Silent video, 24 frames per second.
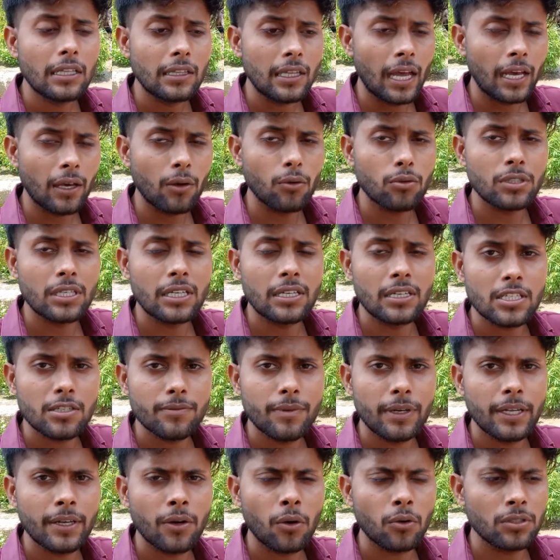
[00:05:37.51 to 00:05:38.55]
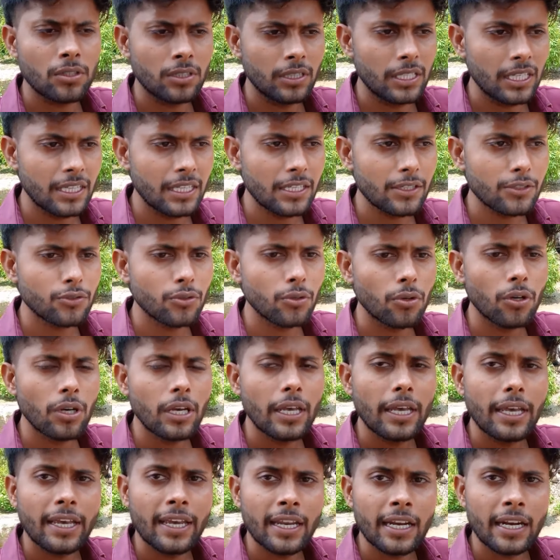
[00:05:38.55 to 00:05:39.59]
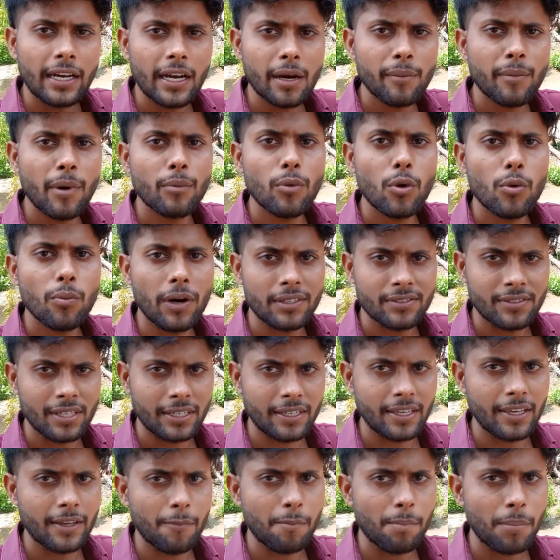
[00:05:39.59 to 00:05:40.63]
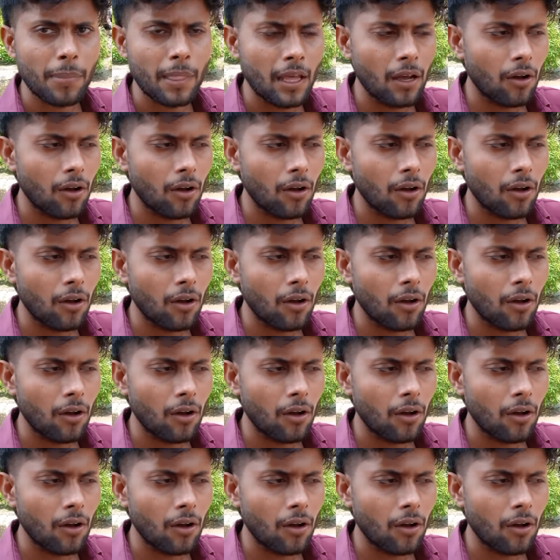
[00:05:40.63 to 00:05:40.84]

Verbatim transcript: ताकि उसकी रिच बढ़े और दीदी की जो इनकम है वो बढ़ सके